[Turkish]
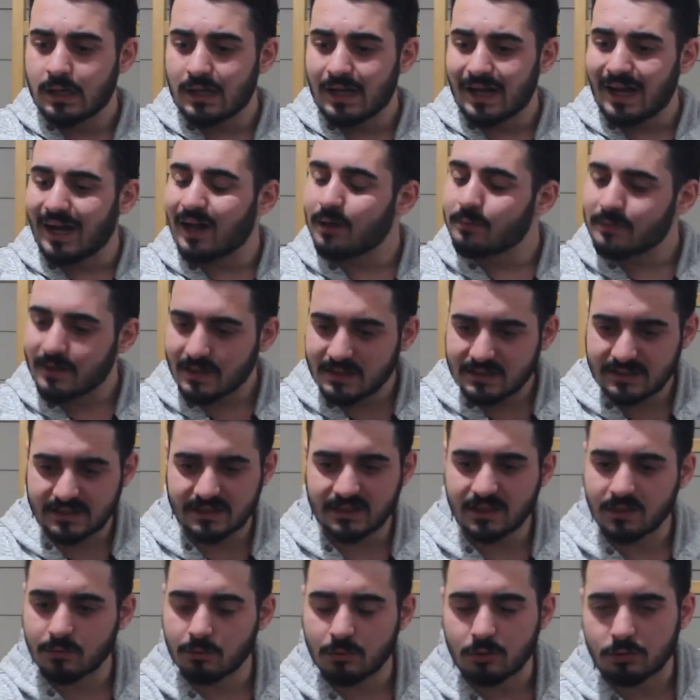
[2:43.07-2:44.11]
Harbiden
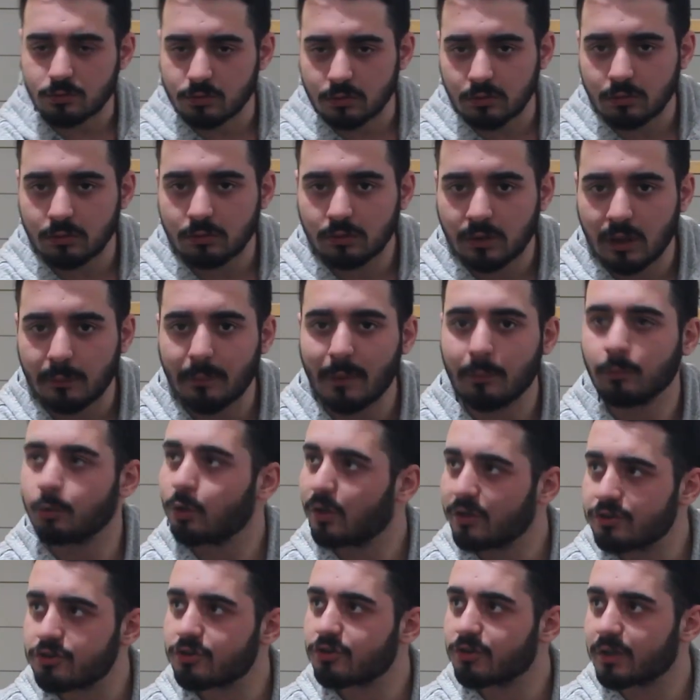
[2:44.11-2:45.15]
sinirim bozuldu. Ama ben bunu
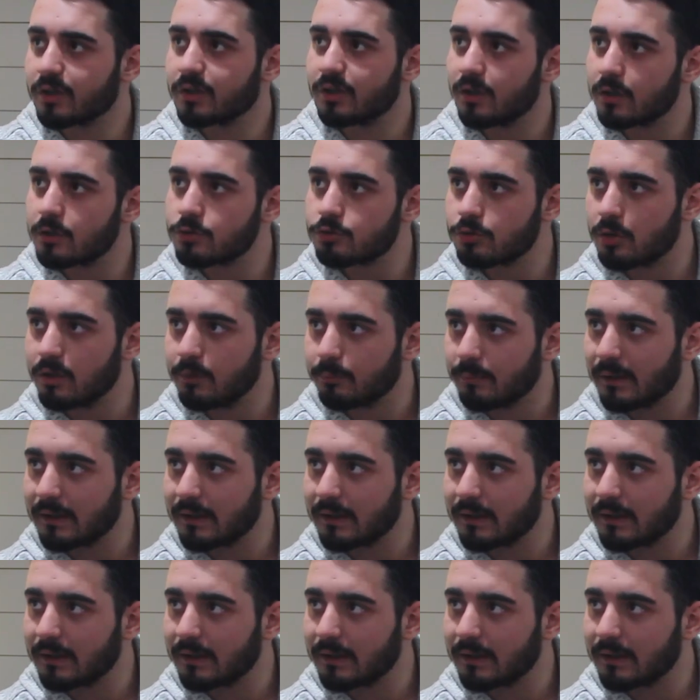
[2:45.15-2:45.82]
açık şekilde söyleyeyim.